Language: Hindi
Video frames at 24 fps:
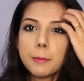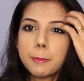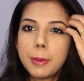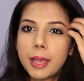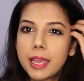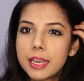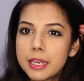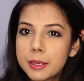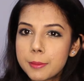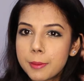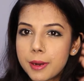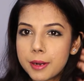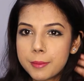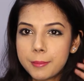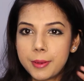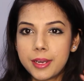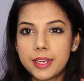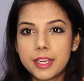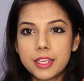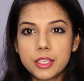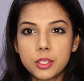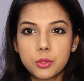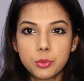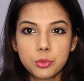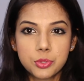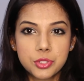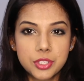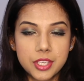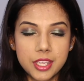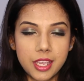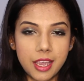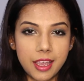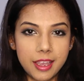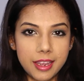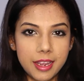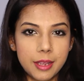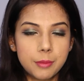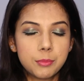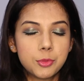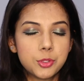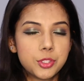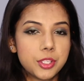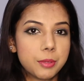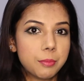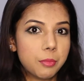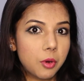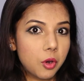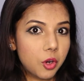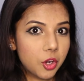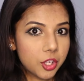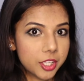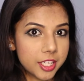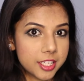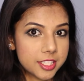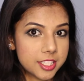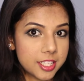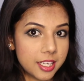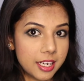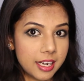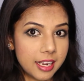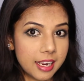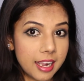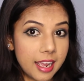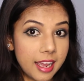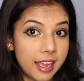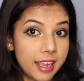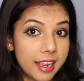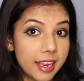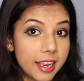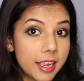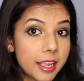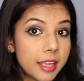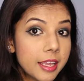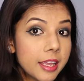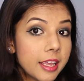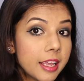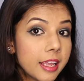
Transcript: पहली बार मैंने यूज़ किया है मुझे बहुत अच्छा लगा है